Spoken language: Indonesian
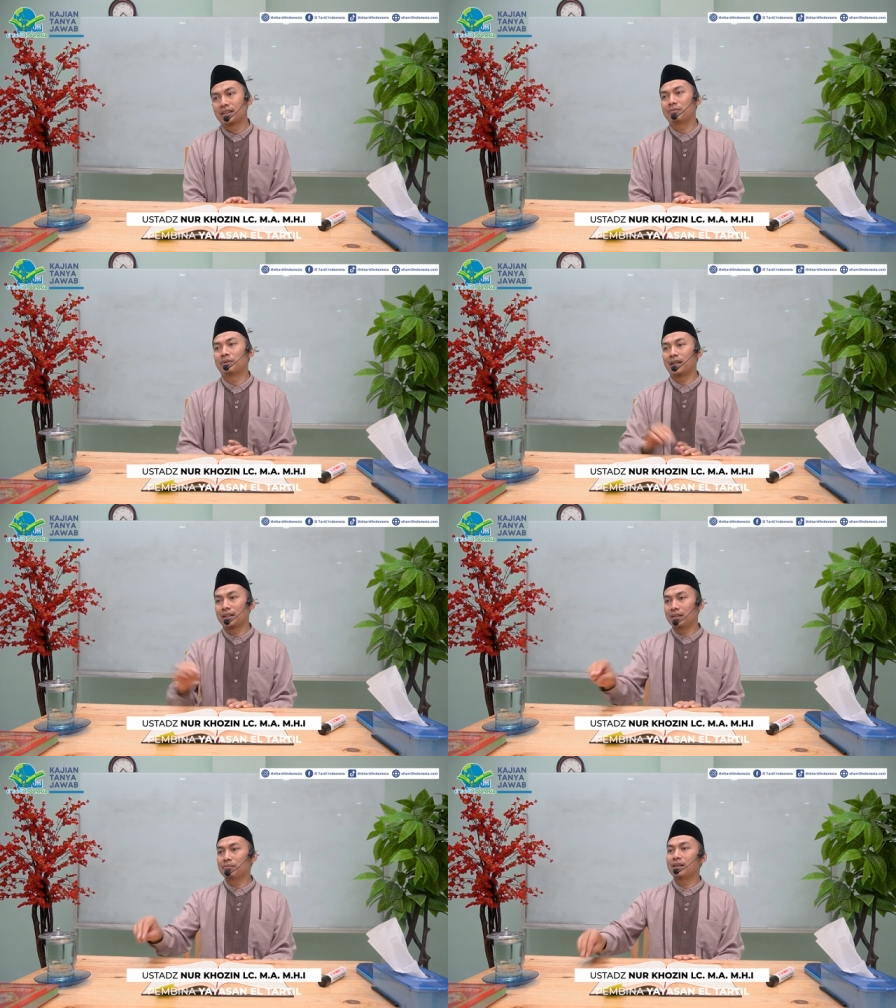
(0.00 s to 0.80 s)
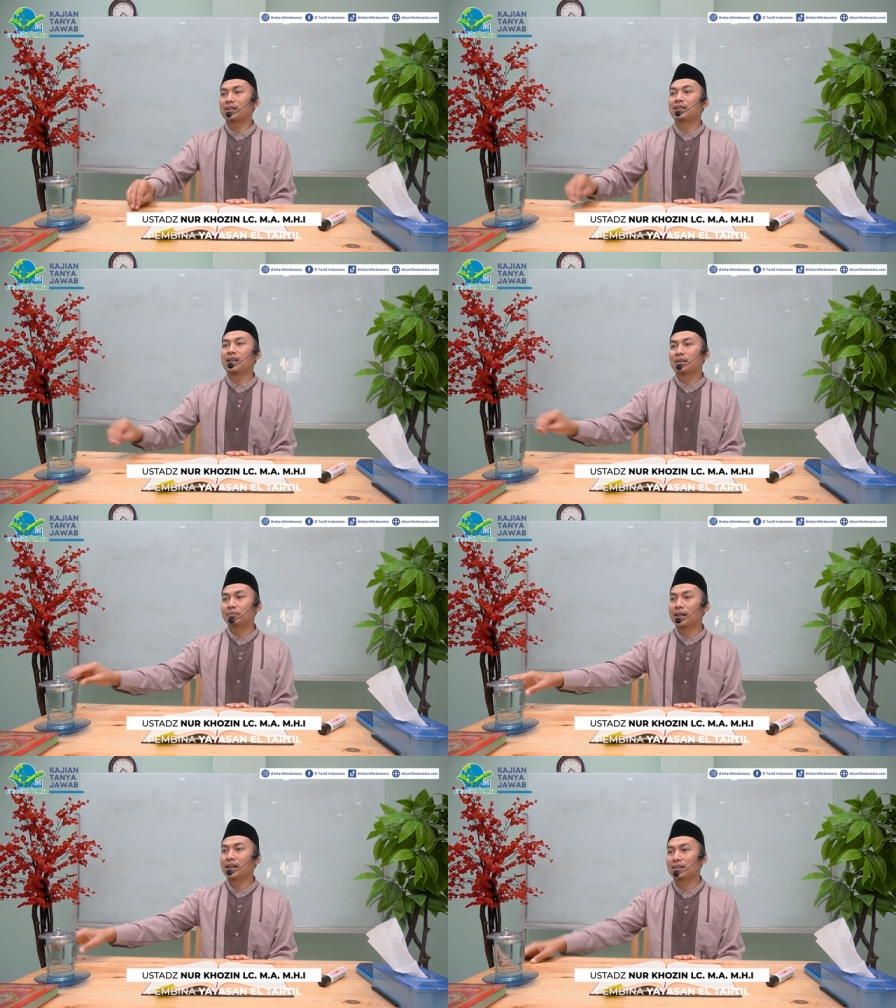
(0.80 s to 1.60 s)
Apalagi
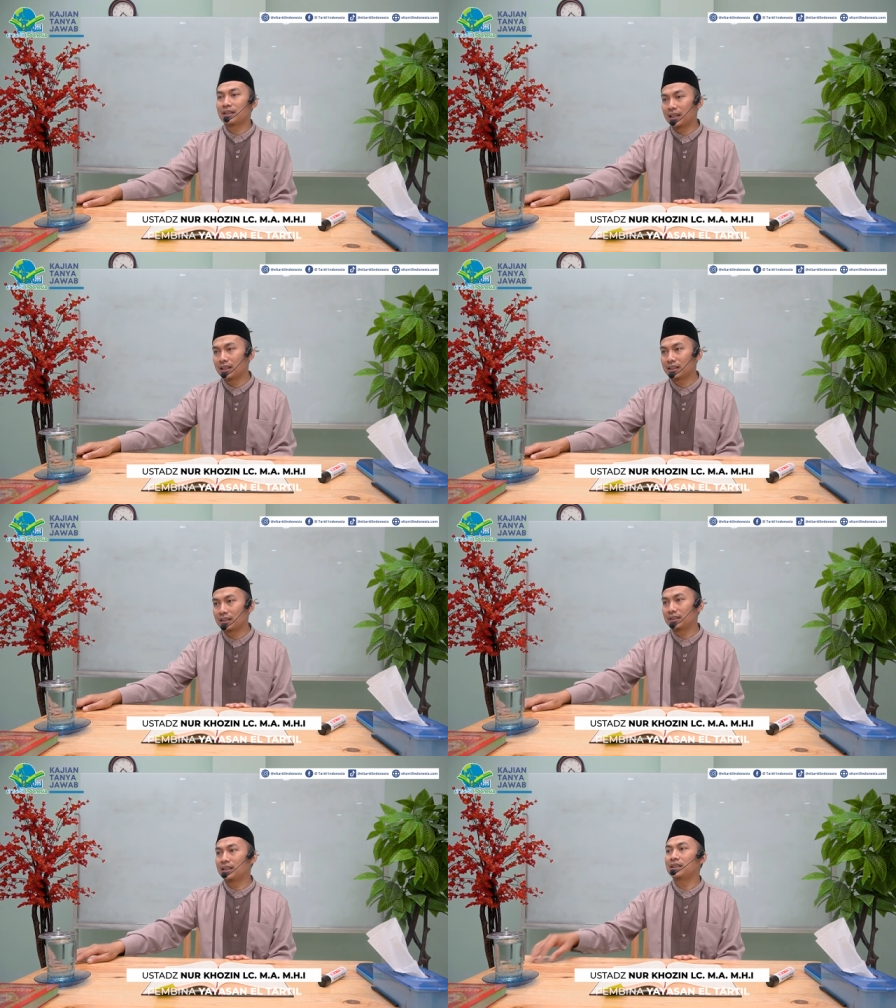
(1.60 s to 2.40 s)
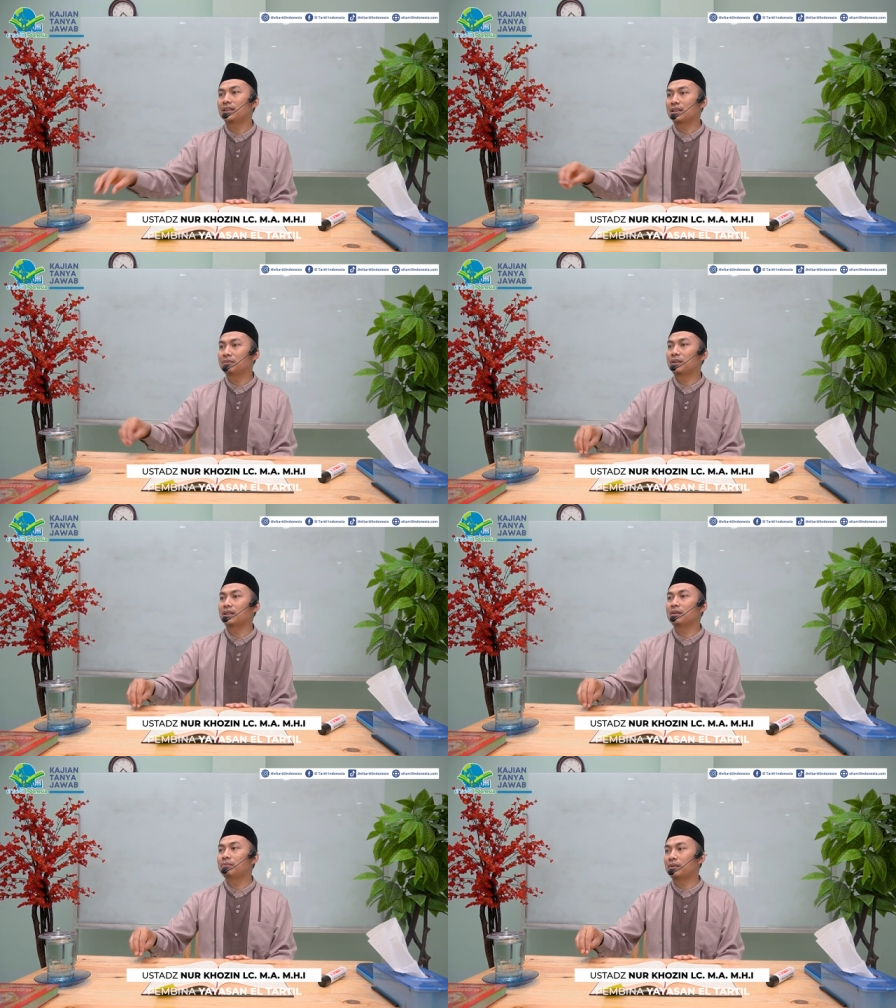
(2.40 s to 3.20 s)
maksiat biasa. Jadi tetap
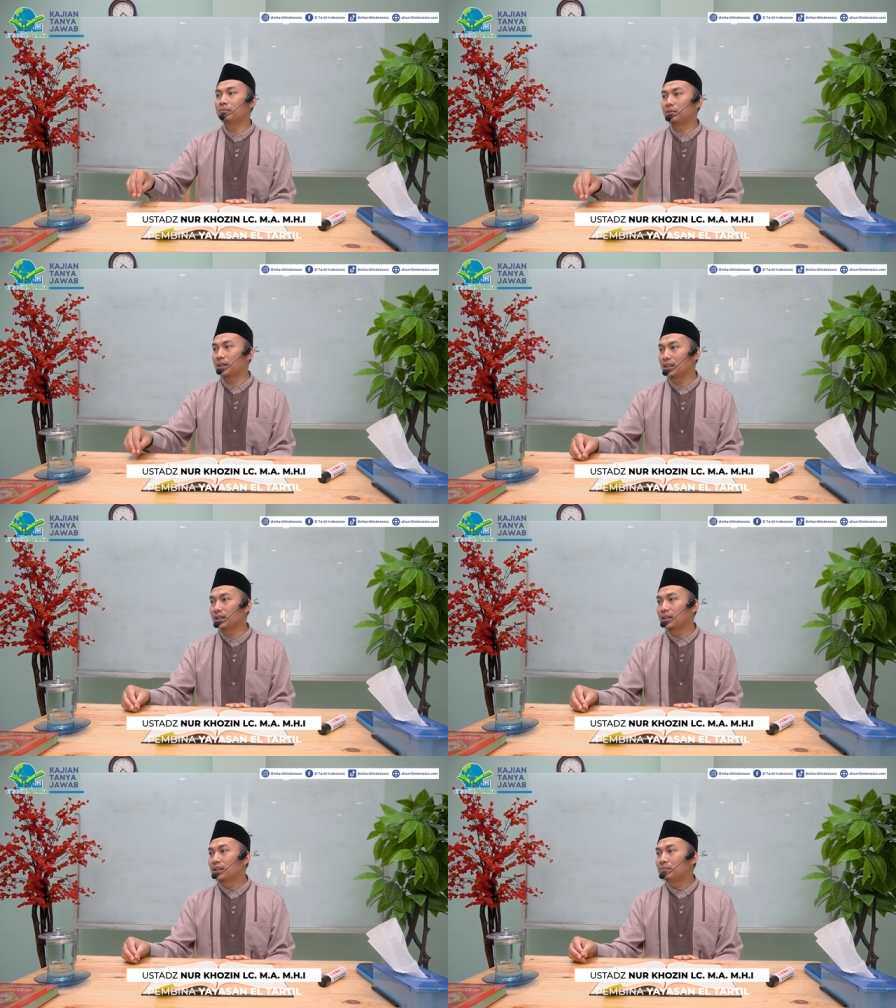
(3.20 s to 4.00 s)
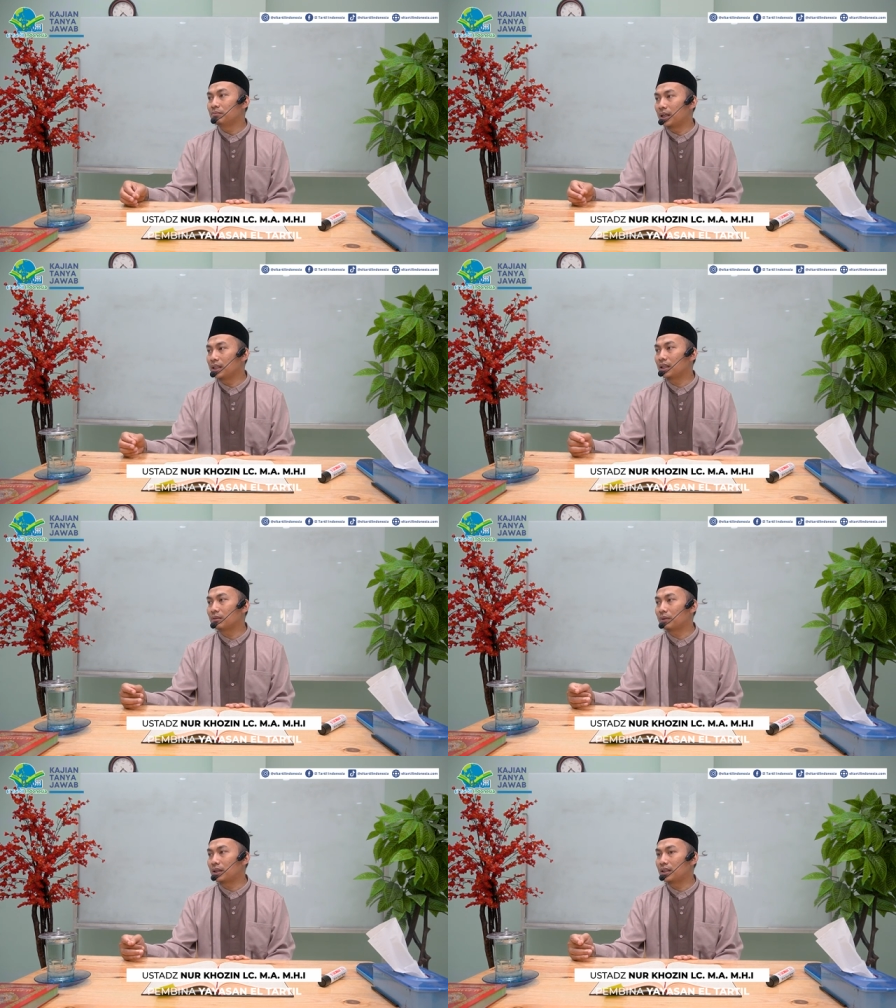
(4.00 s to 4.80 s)
kita berbuat
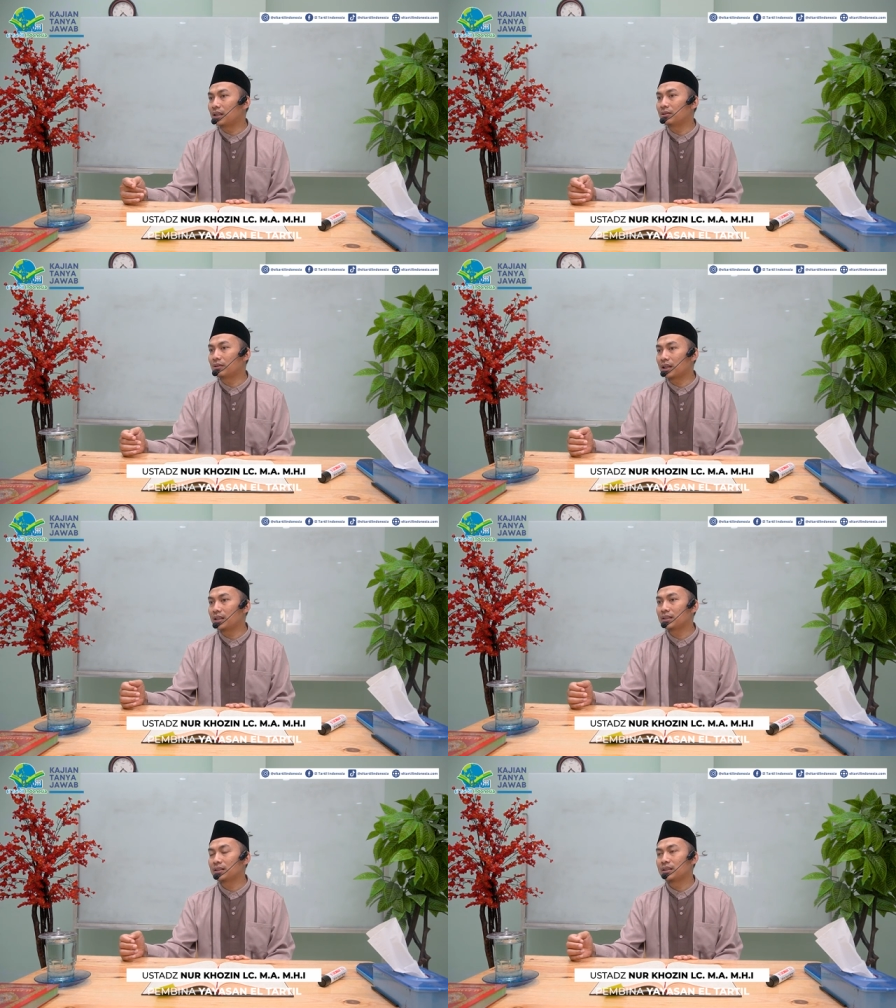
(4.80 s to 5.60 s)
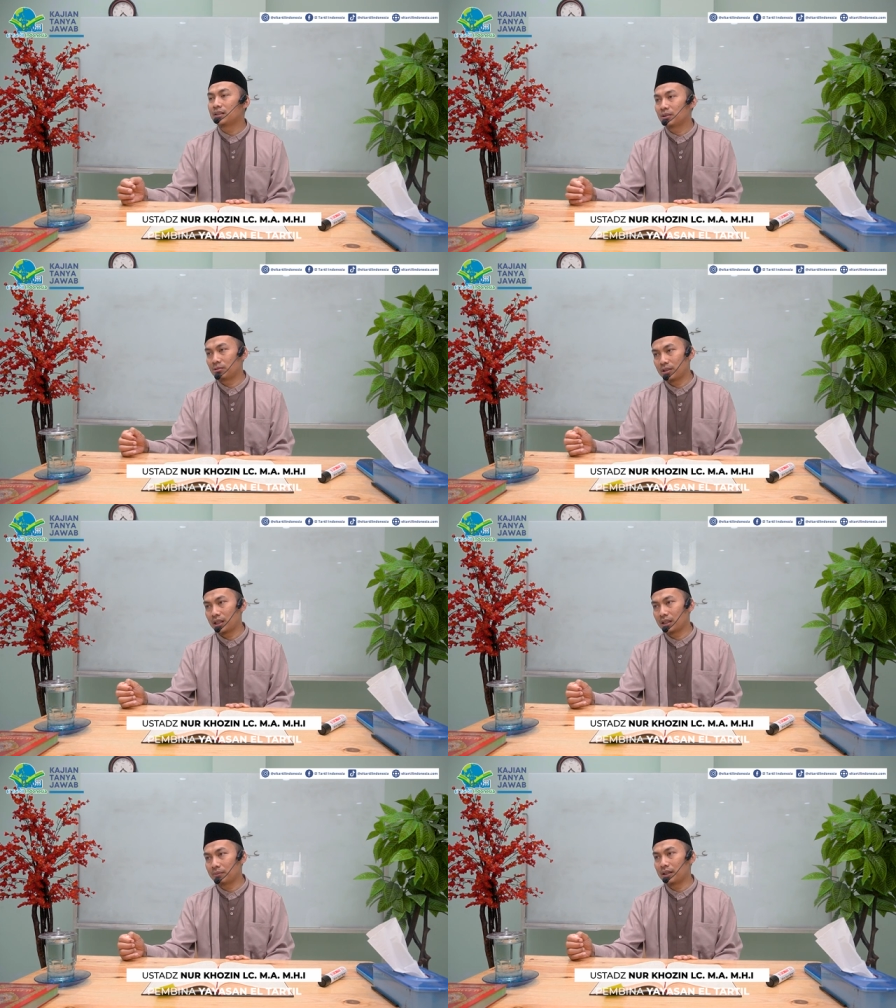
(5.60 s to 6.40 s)
baik kepada orang
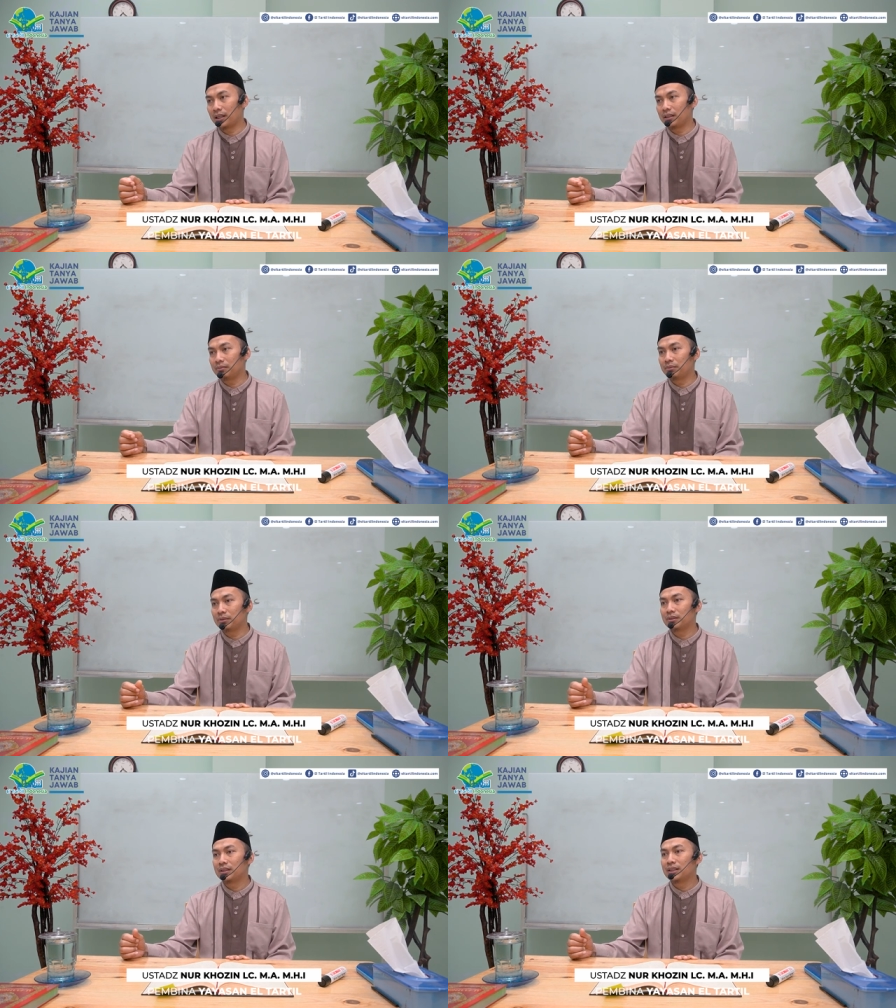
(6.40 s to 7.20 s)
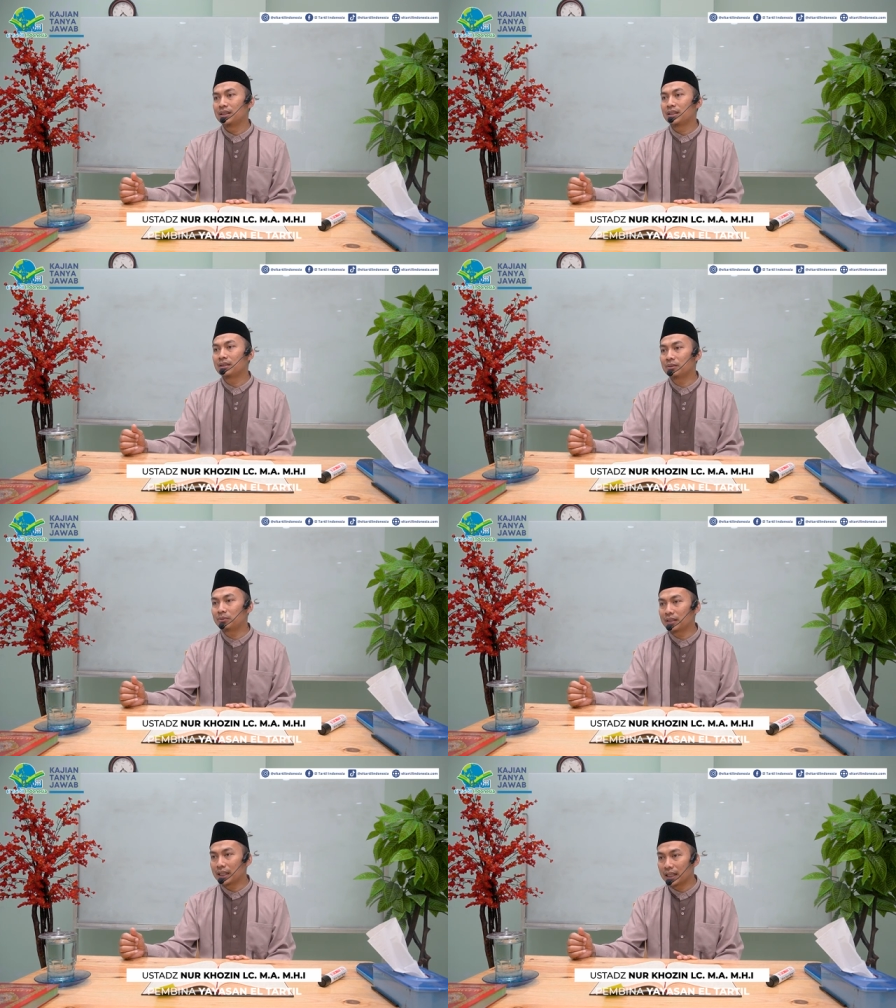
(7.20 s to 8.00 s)
tua, kepada ibu.
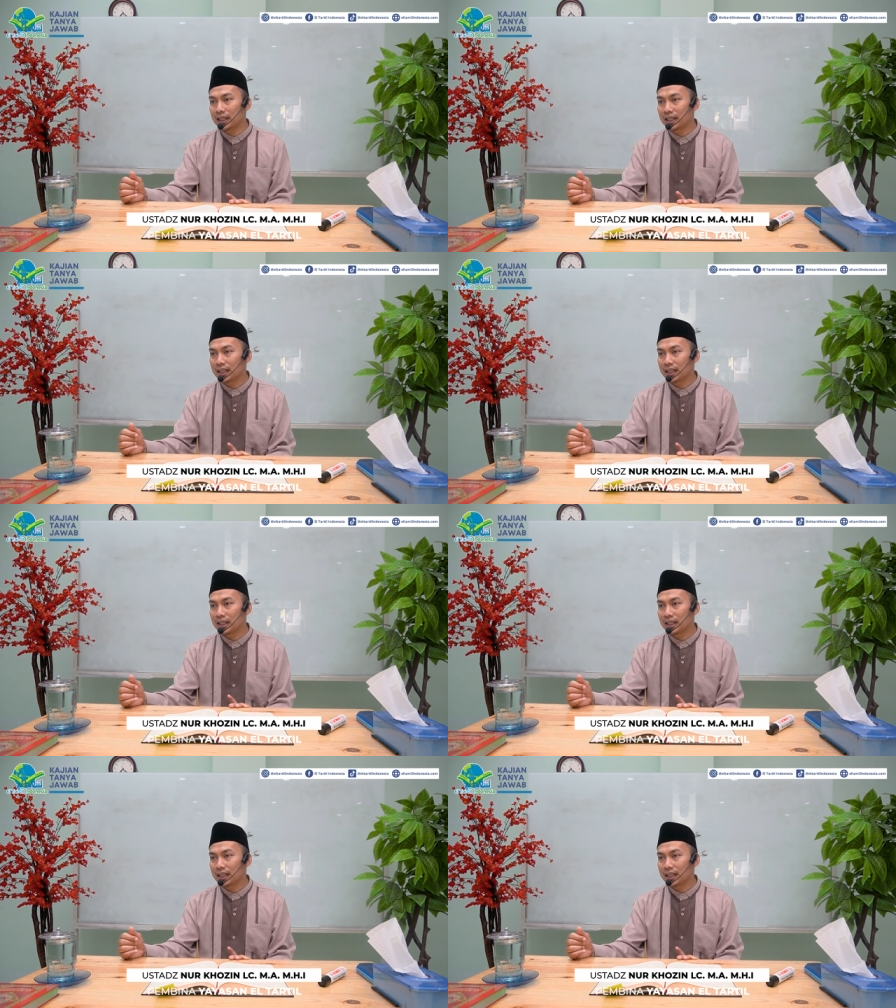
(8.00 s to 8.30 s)
Itu punggih.